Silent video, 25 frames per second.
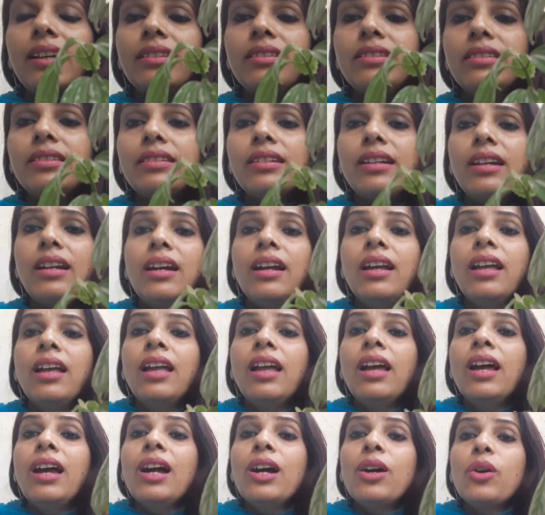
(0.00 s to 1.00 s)
अच्छा
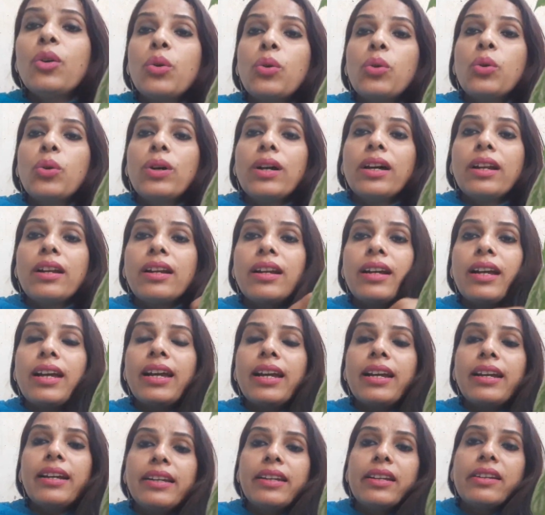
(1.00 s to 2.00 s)
ग्रो कर रहा
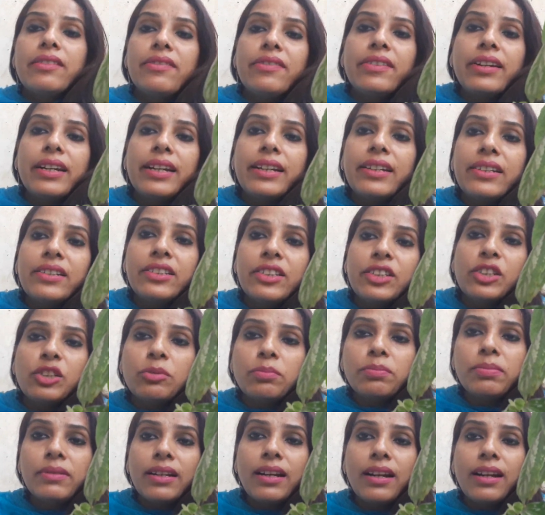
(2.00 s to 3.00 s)
है डियर फ्रेंड्स ये
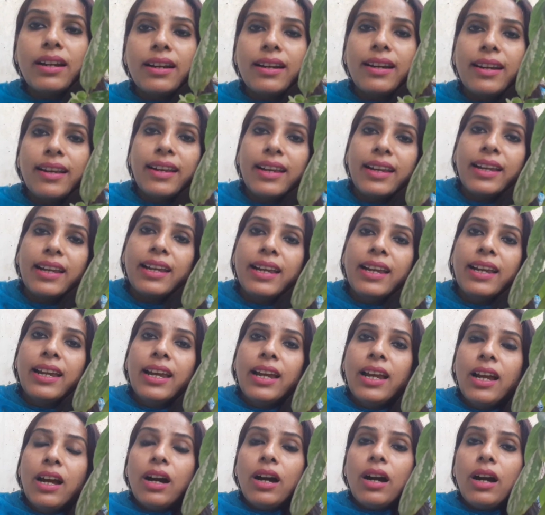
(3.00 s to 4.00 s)
जो प्लांट है
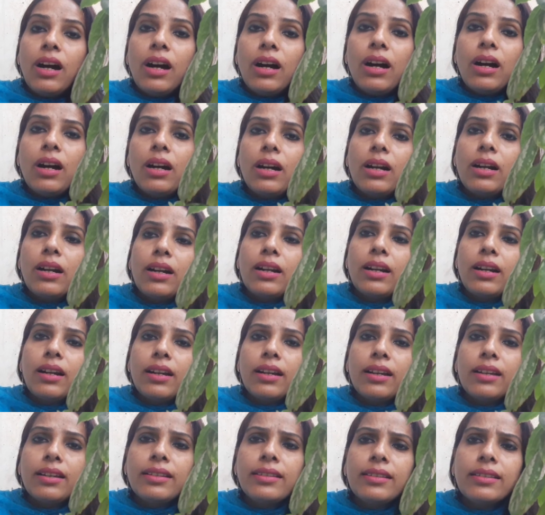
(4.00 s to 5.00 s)
और
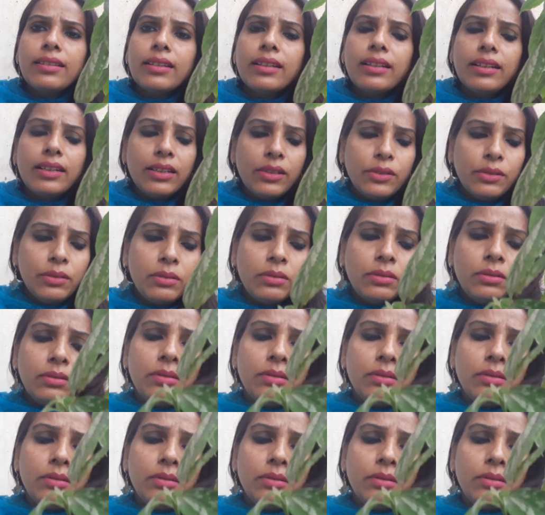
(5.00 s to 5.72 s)
इसका जो